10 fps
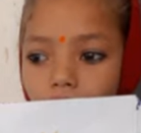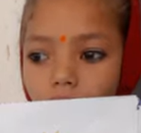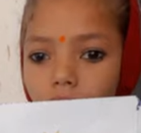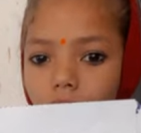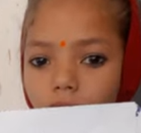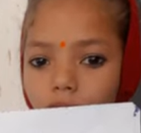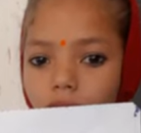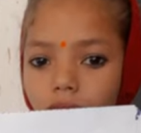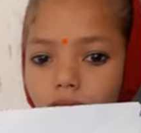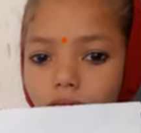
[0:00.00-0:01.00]
बर्थडे में है ना
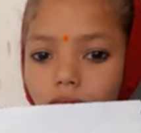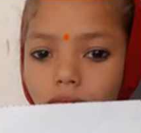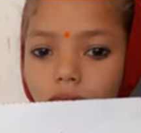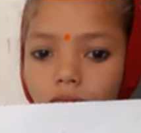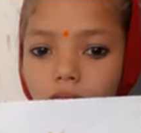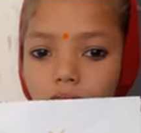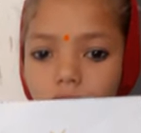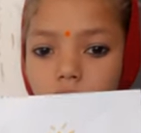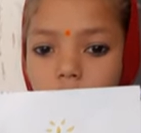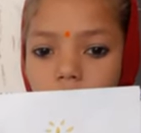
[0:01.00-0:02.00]

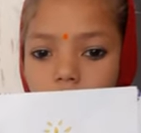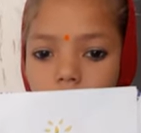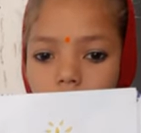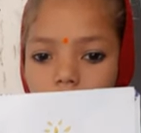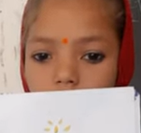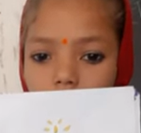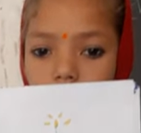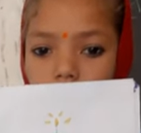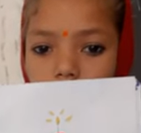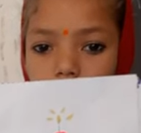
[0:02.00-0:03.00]
बर्थडे का मतलब क्या हुआ